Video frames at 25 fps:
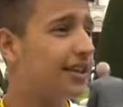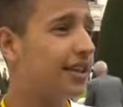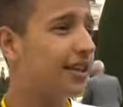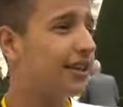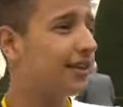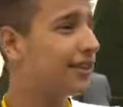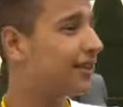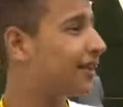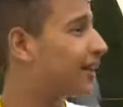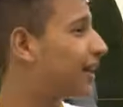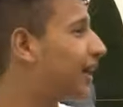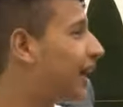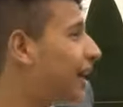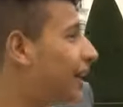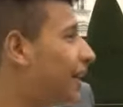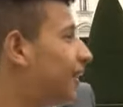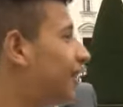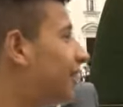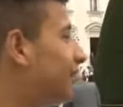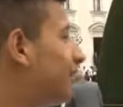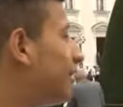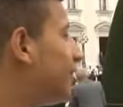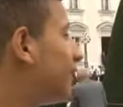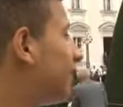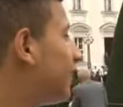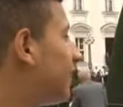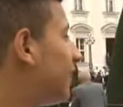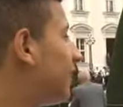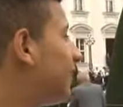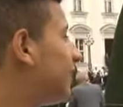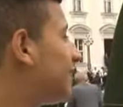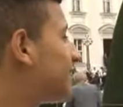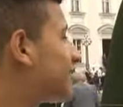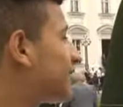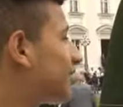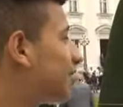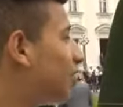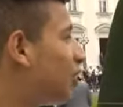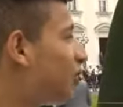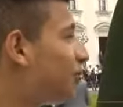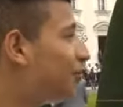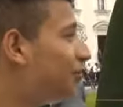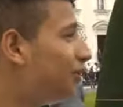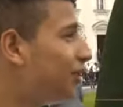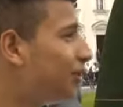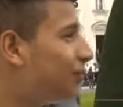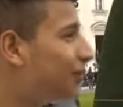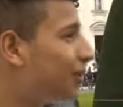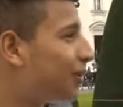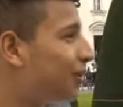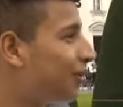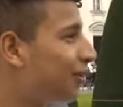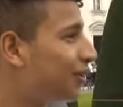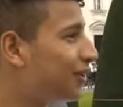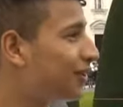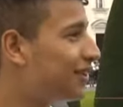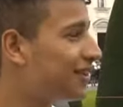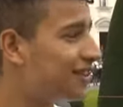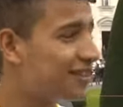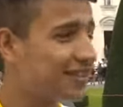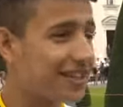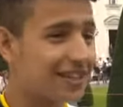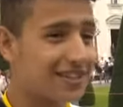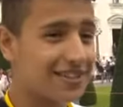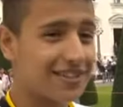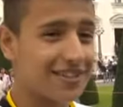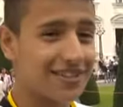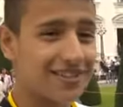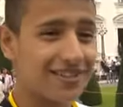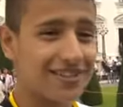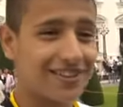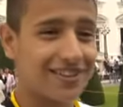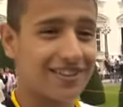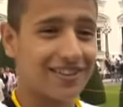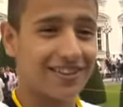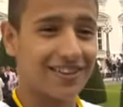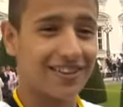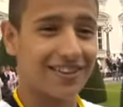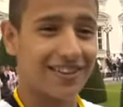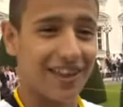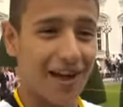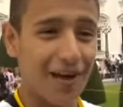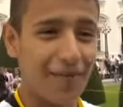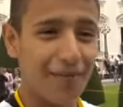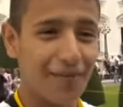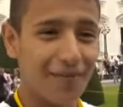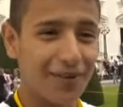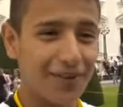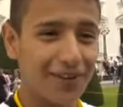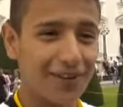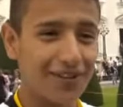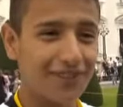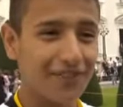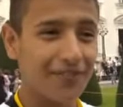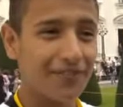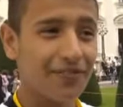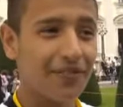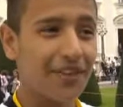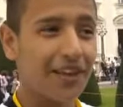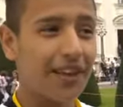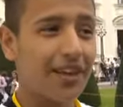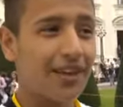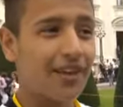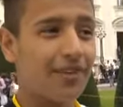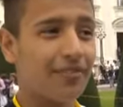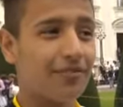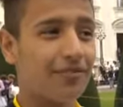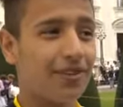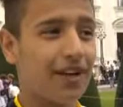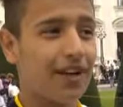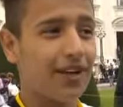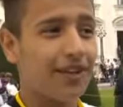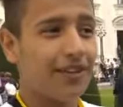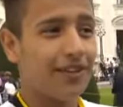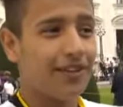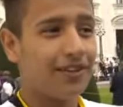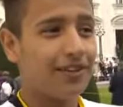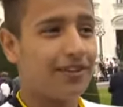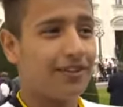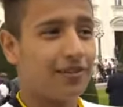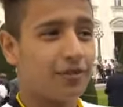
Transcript: entgeil. Ich glaube immer noch nicht, dass ich da bin, weil in